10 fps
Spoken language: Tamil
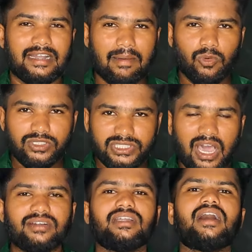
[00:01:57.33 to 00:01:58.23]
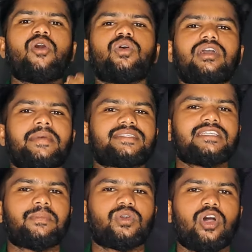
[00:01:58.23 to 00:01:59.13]
நம்ம வந்து ஷார்ட்டாக அவங்களுக்கு
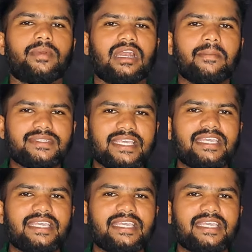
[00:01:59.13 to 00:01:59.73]
மெசேஜ் பண்ணோம் அப்படின்னா நம்ம